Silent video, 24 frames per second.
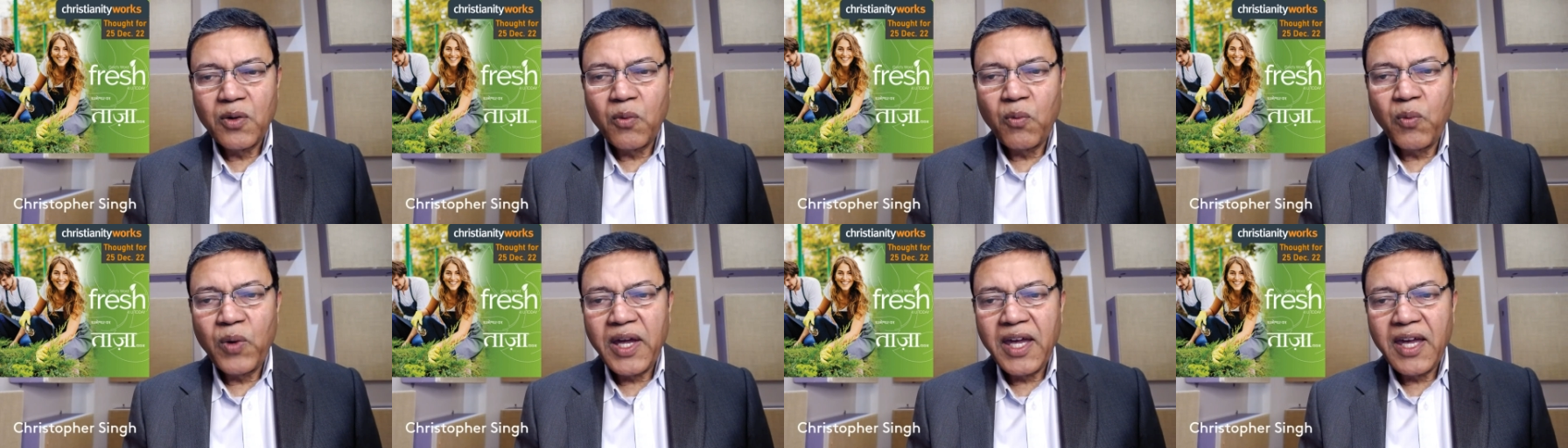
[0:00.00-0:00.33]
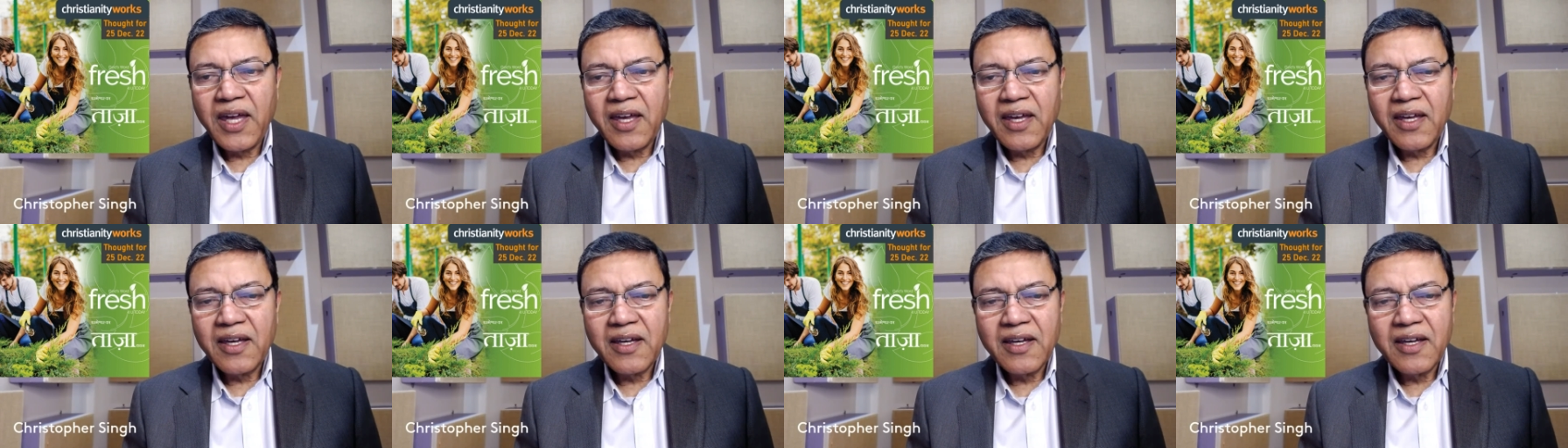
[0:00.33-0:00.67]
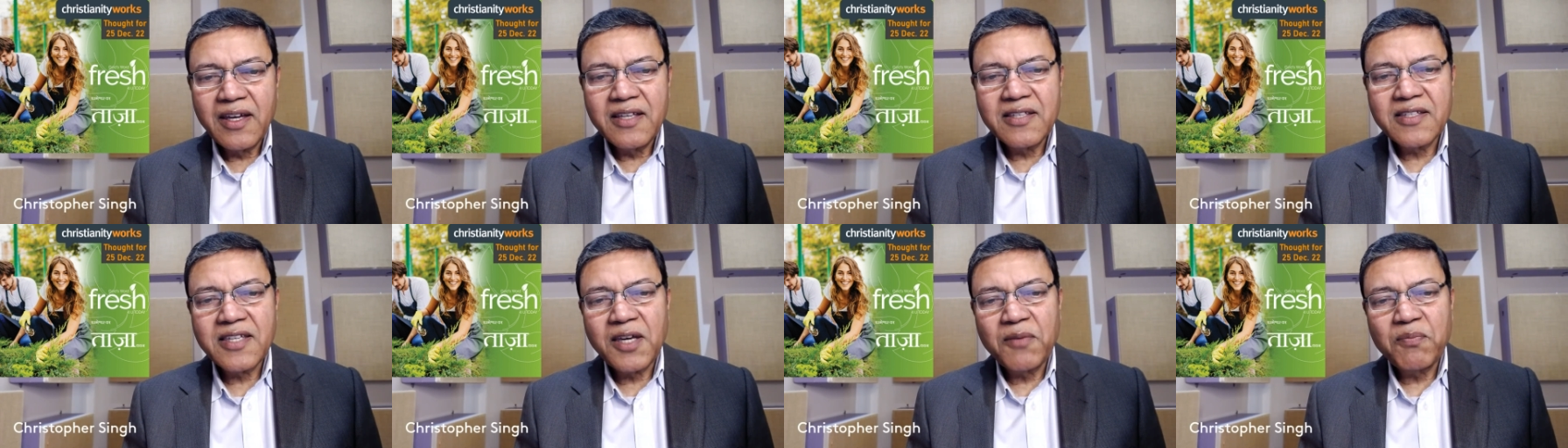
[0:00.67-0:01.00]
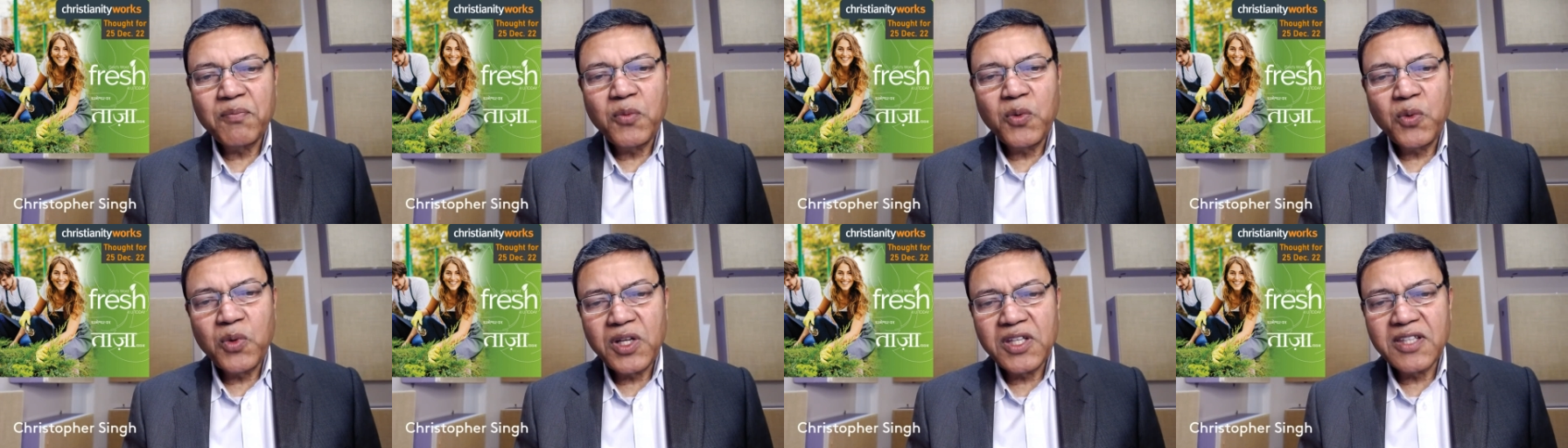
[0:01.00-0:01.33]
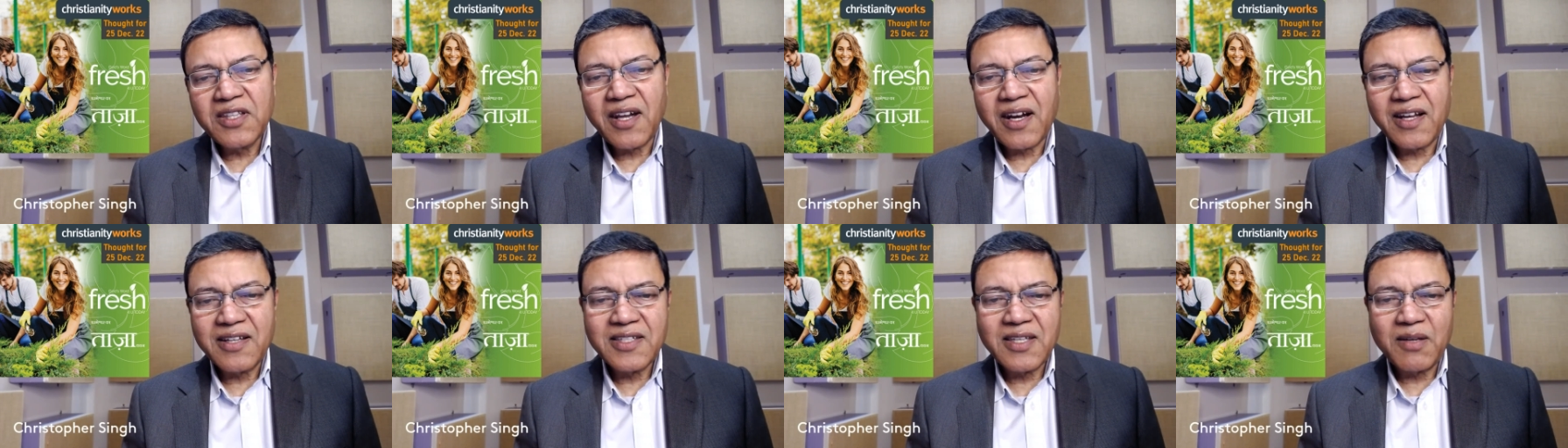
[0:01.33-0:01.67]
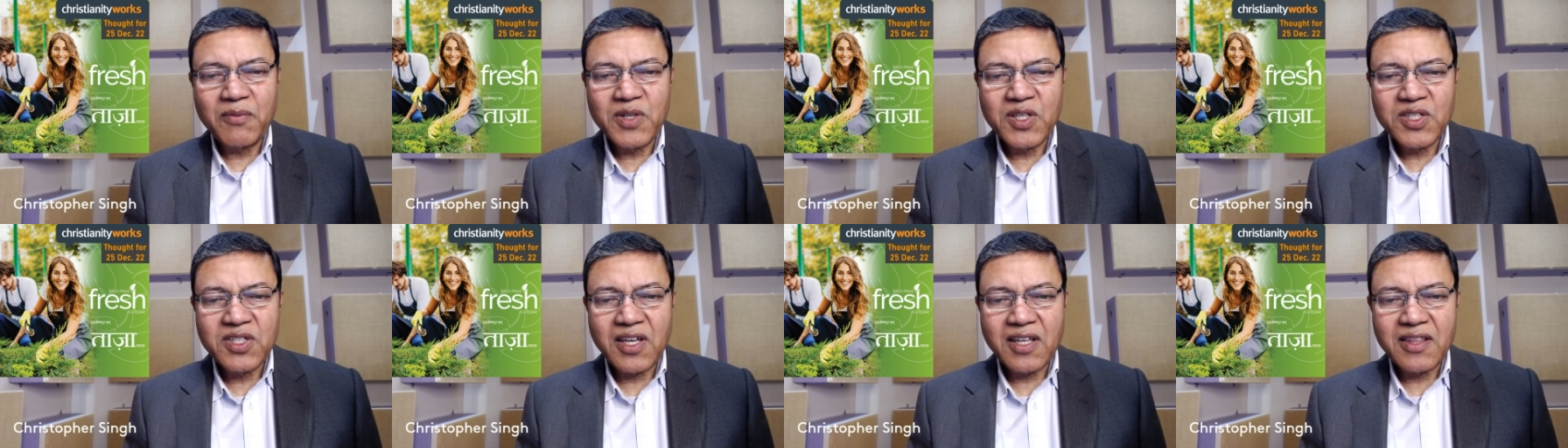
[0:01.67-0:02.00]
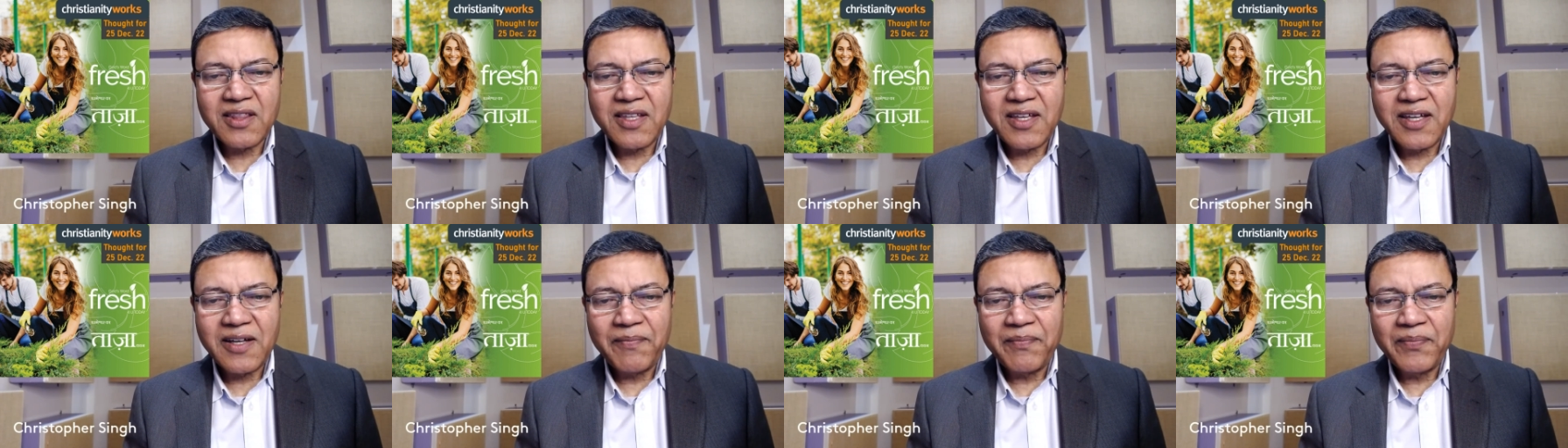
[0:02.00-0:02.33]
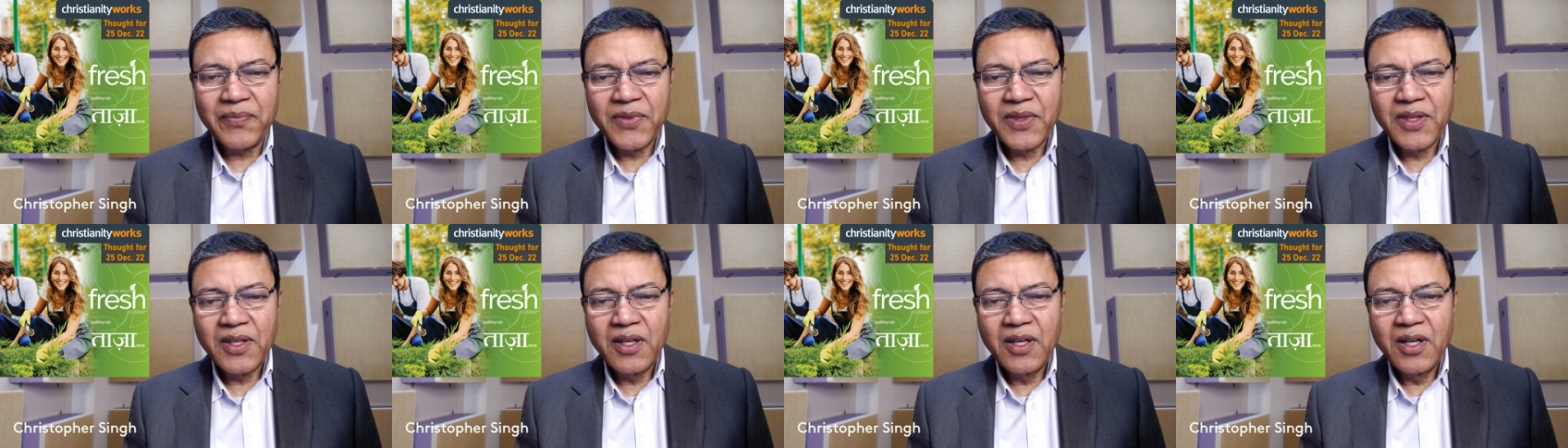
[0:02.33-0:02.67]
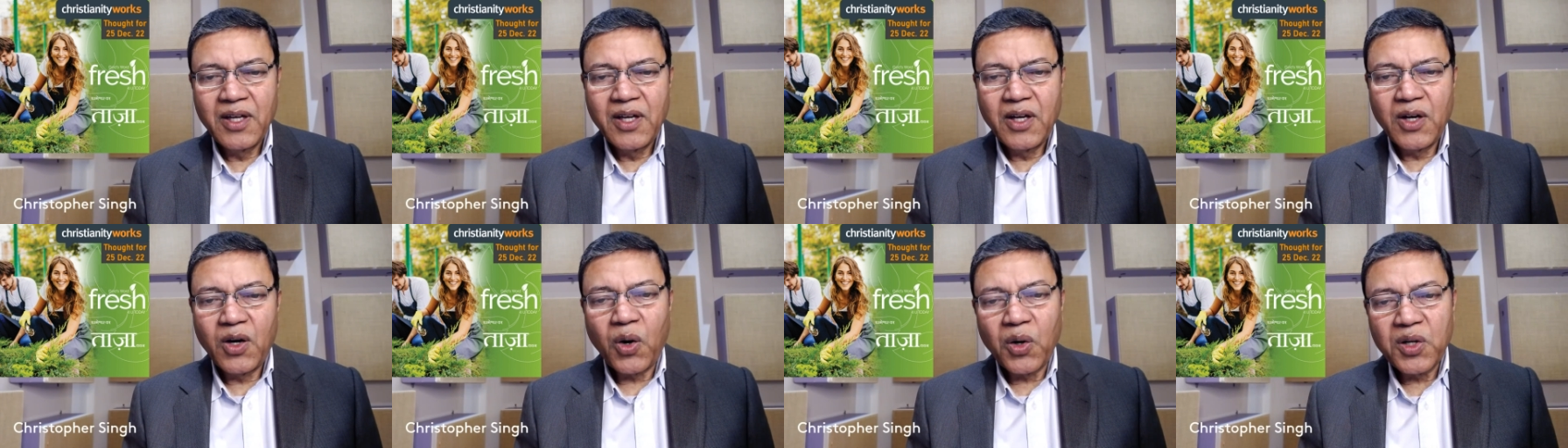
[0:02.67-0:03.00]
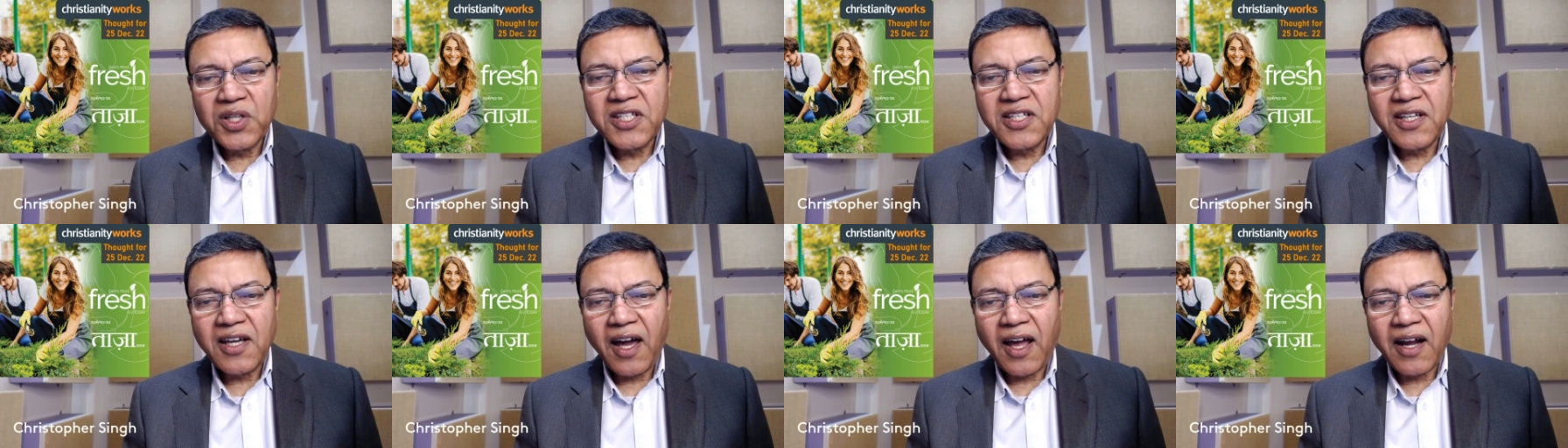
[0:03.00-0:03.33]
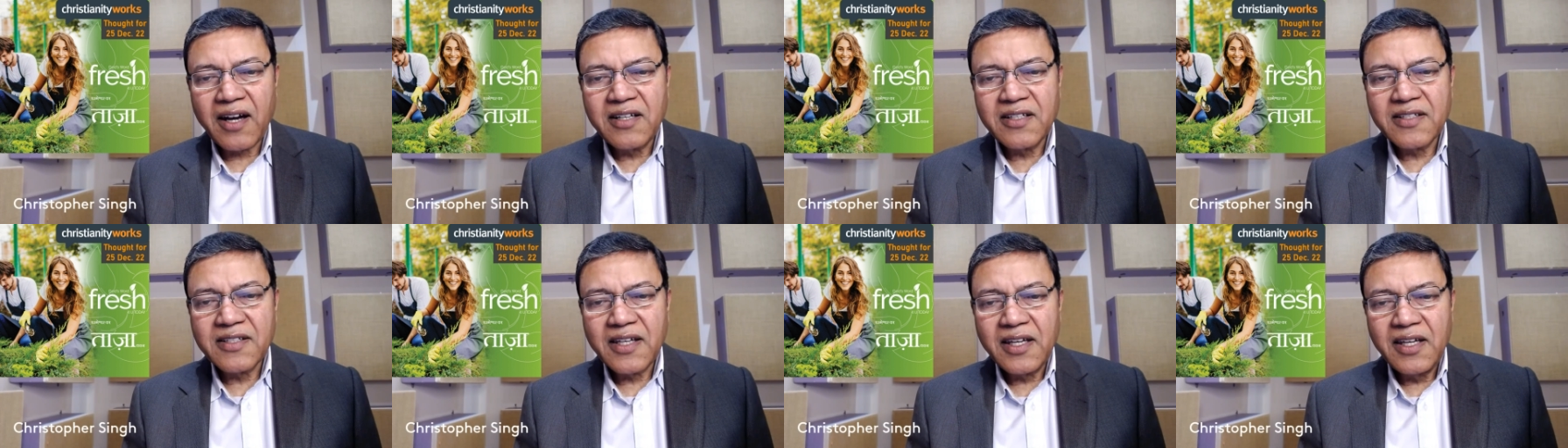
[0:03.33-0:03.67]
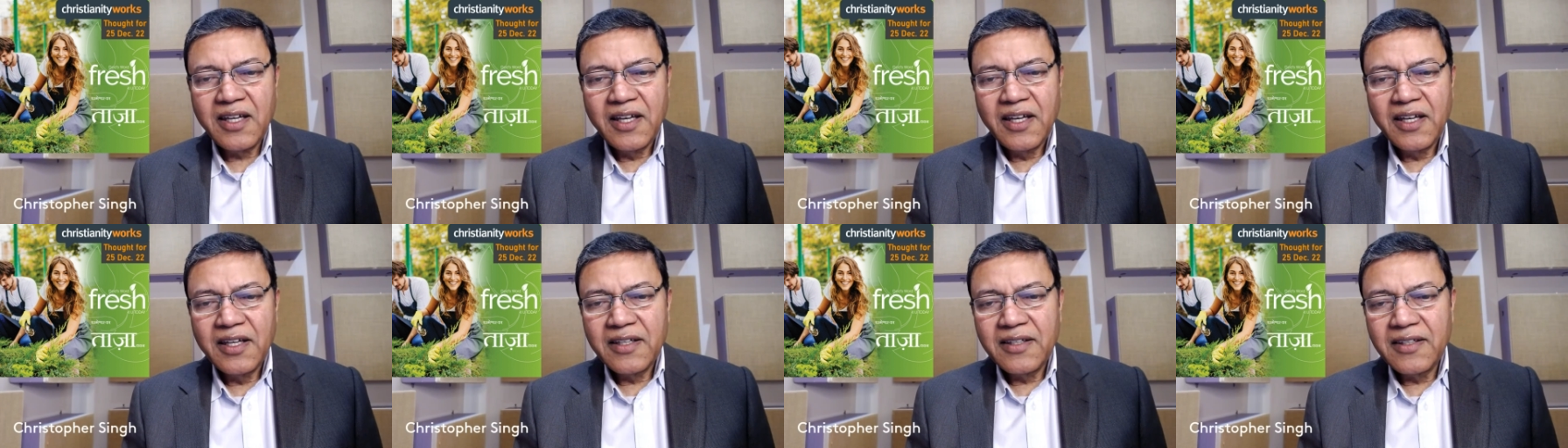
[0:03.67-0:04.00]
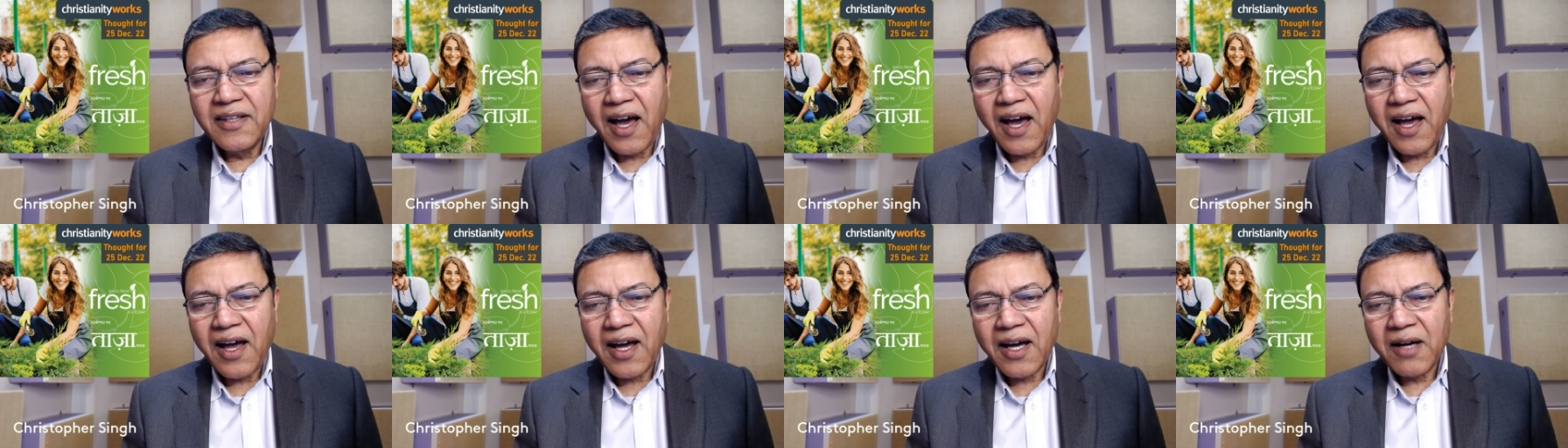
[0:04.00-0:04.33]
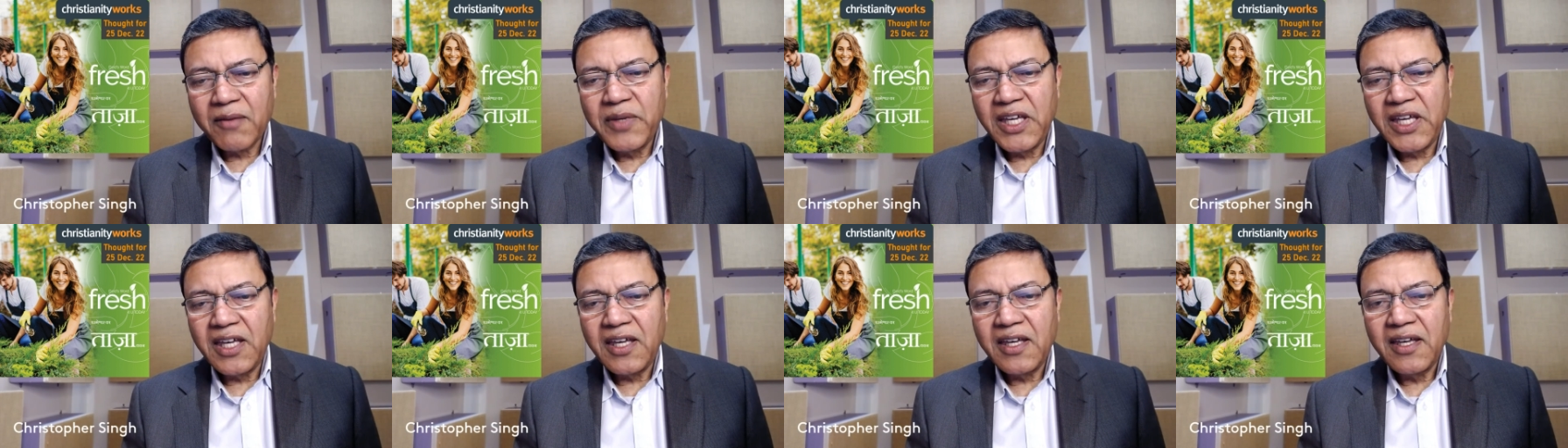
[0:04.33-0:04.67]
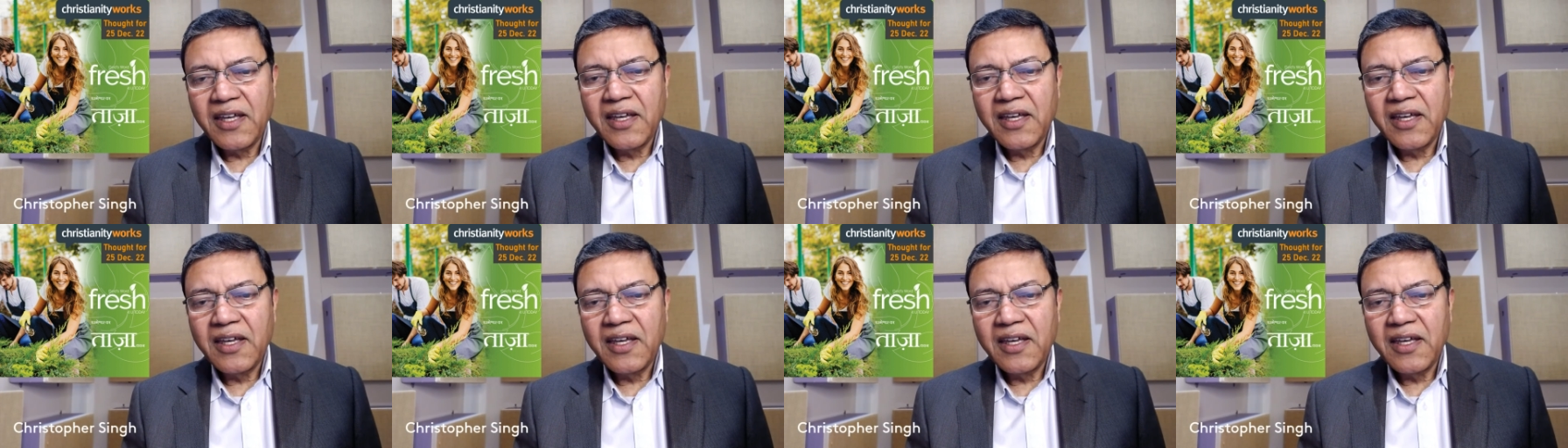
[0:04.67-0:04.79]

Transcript: वे इसे पूरी तरह समझ सकते हैं और इसी कारण से यहाँ अभी